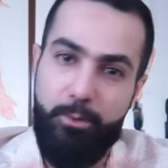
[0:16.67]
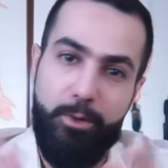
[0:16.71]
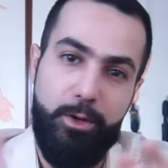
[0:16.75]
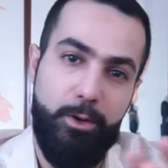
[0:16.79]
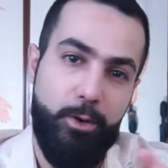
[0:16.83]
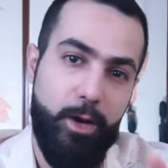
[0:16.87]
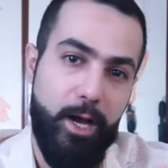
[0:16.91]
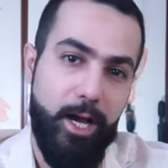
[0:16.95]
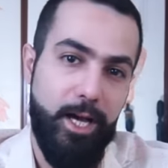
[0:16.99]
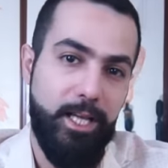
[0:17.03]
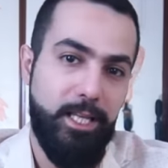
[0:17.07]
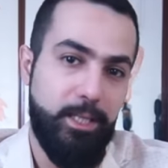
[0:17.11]

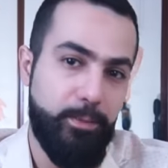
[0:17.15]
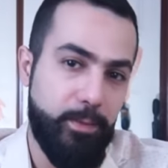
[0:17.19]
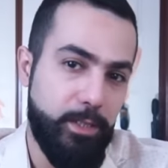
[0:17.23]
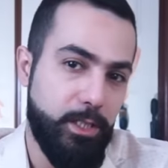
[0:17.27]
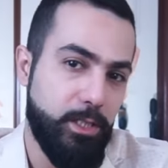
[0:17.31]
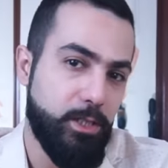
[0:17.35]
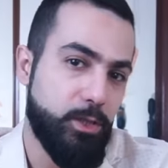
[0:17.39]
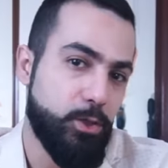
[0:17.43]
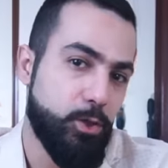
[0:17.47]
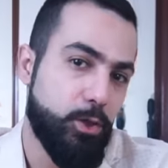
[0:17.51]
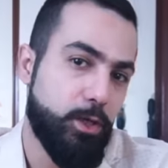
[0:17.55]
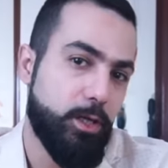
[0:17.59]
ويعاني من
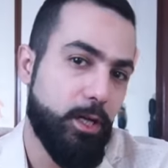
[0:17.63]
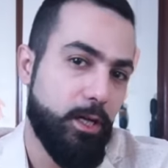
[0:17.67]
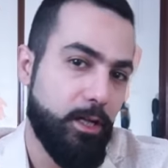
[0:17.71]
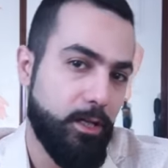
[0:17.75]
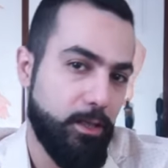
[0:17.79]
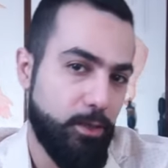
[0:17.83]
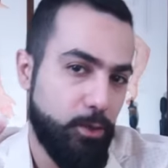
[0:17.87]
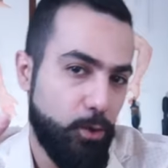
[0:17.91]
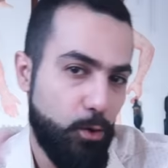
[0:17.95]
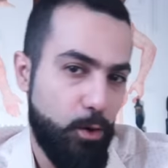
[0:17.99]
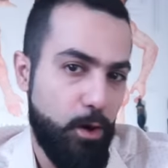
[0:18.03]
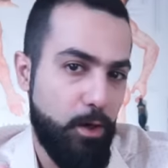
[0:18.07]
السكري
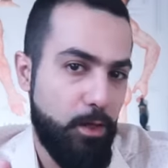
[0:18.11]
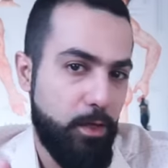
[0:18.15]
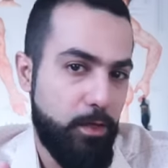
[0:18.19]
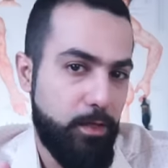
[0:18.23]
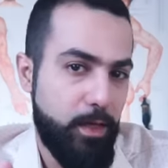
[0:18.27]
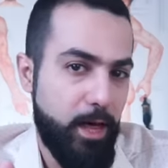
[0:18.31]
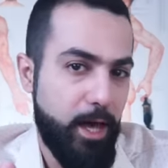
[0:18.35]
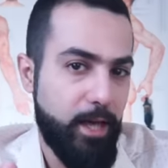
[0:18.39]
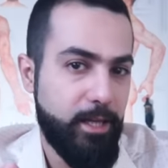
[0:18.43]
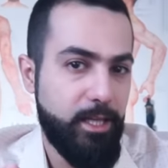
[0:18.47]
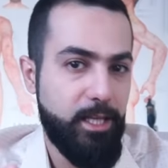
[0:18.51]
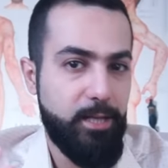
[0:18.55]
النوع
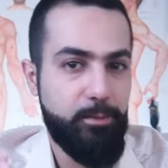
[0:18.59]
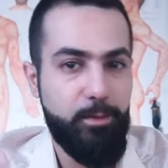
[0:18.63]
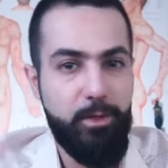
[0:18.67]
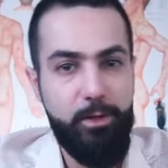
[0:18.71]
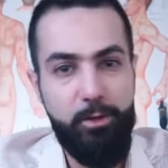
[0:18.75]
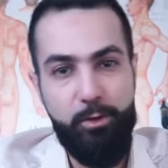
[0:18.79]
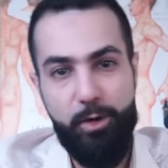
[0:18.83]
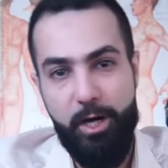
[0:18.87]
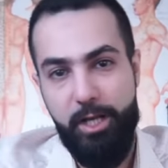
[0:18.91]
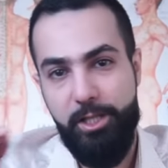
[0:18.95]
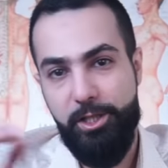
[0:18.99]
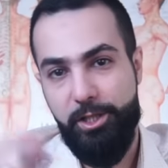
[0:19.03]
الثاني
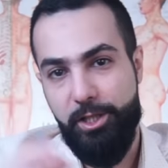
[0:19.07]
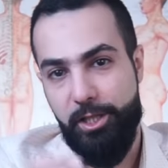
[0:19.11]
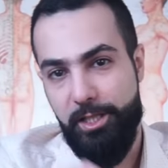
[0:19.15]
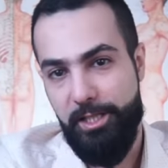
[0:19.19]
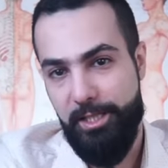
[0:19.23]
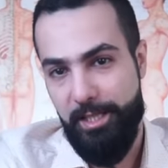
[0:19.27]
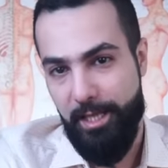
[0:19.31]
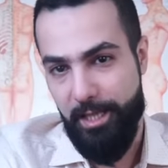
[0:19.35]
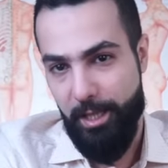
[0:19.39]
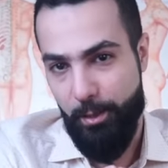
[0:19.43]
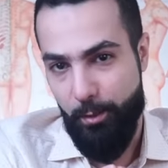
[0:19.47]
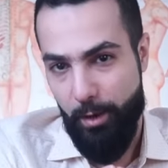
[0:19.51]
منذ عشرة
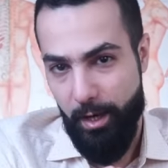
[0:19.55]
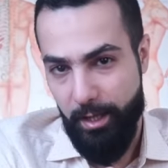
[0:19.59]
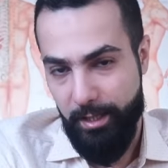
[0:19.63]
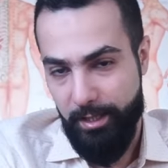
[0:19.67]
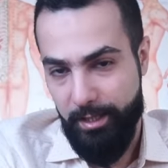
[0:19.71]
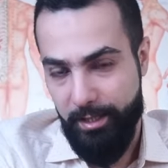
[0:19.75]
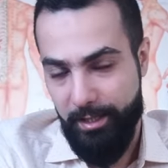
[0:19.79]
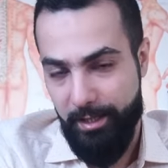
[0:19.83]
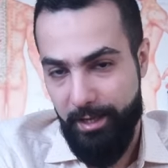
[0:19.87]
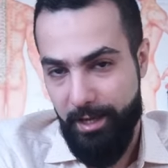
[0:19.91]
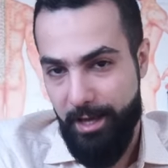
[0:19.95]
سنوات.